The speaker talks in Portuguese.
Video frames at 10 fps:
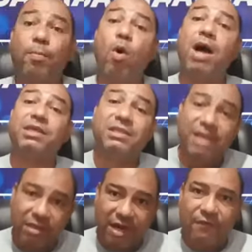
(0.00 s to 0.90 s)
Porra, de
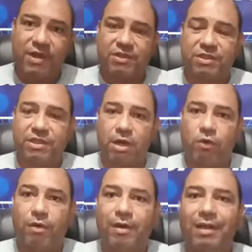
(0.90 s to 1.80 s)
centroavante,
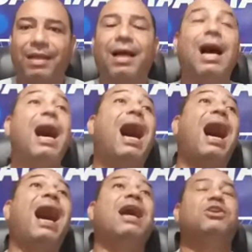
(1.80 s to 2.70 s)
então?
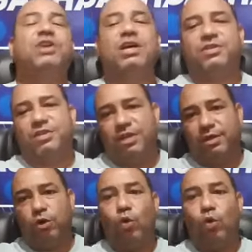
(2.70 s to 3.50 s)
Ah, já sei.